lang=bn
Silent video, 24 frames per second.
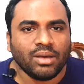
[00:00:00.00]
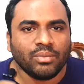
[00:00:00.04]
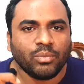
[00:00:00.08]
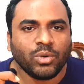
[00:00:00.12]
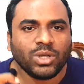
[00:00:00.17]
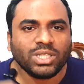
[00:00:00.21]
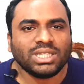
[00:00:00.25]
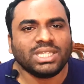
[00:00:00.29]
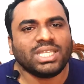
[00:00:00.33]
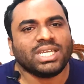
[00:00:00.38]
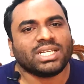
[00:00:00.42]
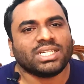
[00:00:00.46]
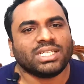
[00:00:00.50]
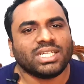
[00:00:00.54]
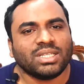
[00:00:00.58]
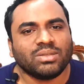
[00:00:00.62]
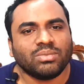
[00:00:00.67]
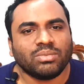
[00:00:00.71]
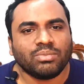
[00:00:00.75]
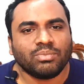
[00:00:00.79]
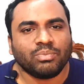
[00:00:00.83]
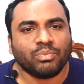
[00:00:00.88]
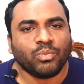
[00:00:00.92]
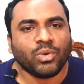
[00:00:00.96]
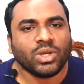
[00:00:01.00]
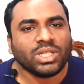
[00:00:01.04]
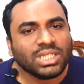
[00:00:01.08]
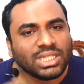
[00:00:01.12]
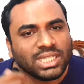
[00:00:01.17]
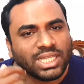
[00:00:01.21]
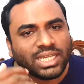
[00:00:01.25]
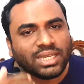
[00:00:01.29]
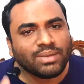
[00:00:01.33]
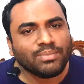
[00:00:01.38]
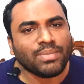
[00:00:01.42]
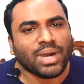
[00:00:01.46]
প্রত্যেকটা
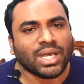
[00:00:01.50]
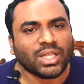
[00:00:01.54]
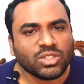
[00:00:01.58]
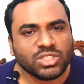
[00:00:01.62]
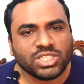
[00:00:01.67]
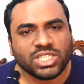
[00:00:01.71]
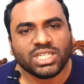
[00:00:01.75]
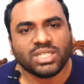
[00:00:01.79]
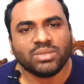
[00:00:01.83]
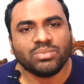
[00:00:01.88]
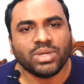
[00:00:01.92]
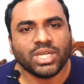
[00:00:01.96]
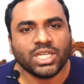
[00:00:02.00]
প্রত্যেক মানুষের